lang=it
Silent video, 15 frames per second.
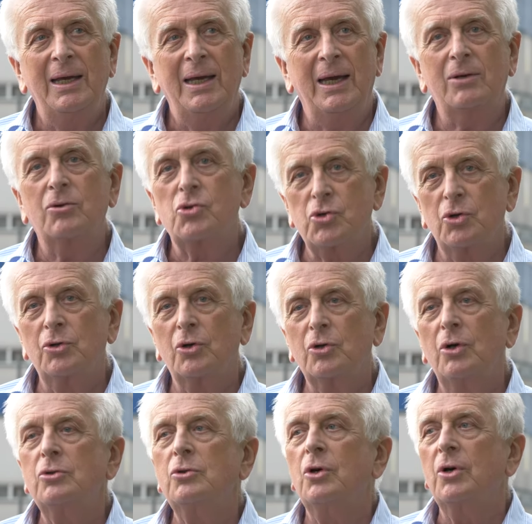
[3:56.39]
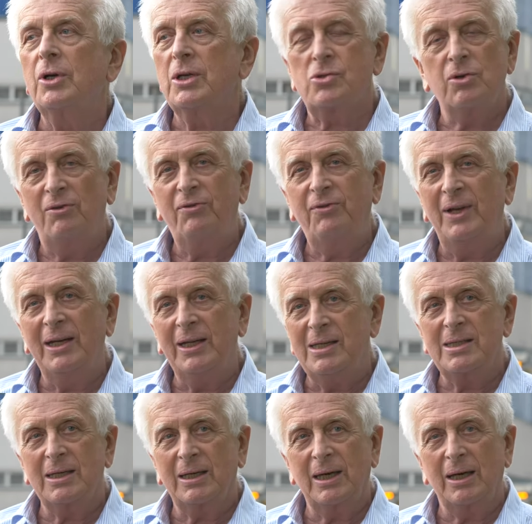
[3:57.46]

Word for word: ecco, sono con noi e sono felici